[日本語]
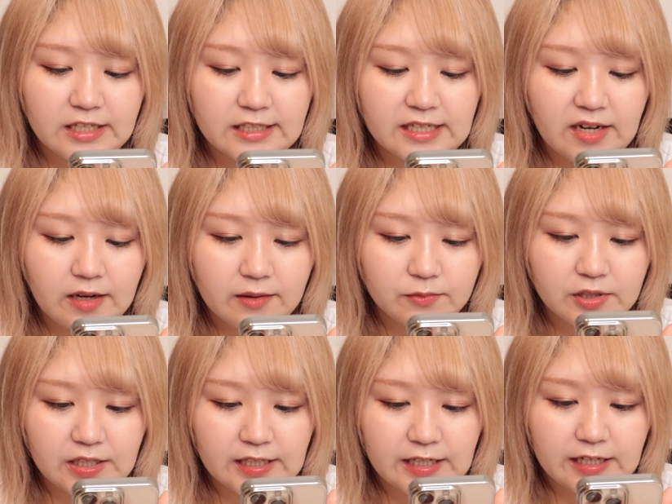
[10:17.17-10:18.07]
で
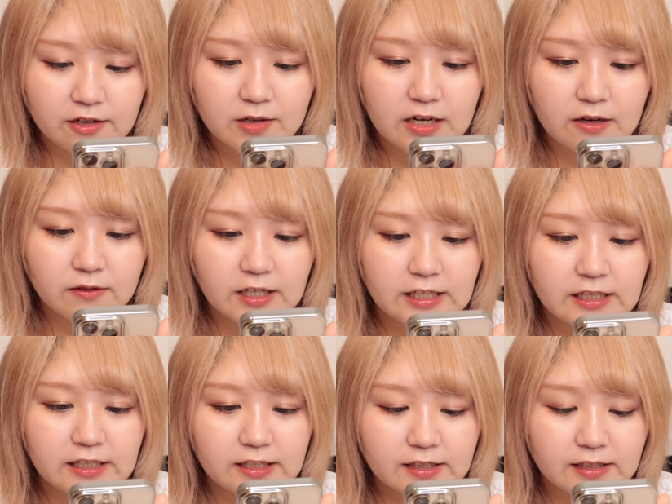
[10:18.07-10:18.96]
チャームキーリングかわ
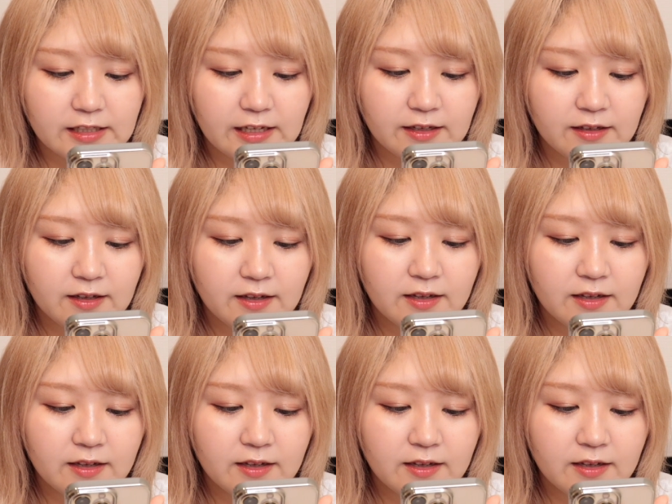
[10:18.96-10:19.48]
いいですね。